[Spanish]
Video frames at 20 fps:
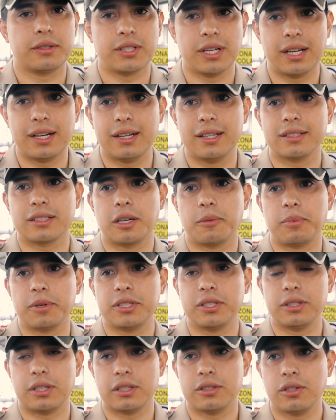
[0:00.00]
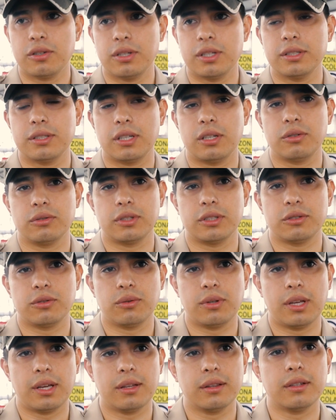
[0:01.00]
charlas, capacitaciones a los
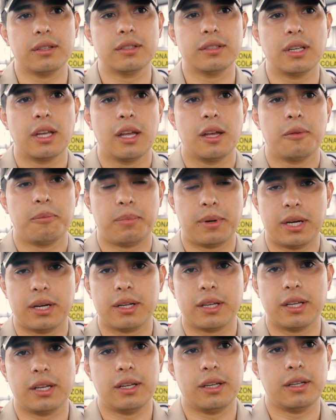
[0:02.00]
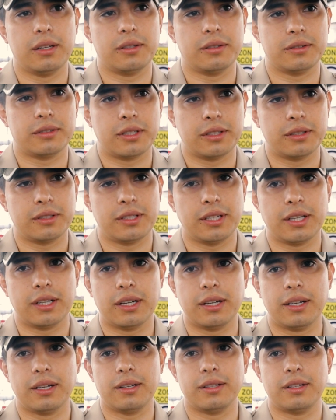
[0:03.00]
estudiantes para que se
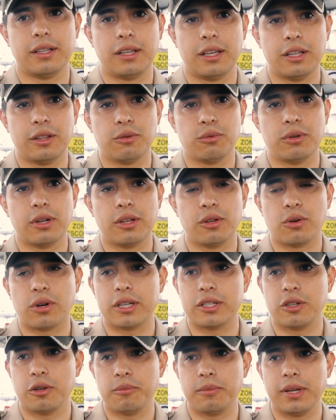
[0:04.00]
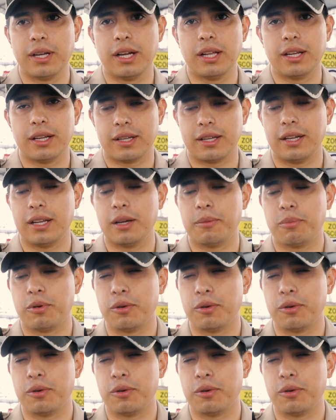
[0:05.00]
siga teniendo una educación vial aquí en la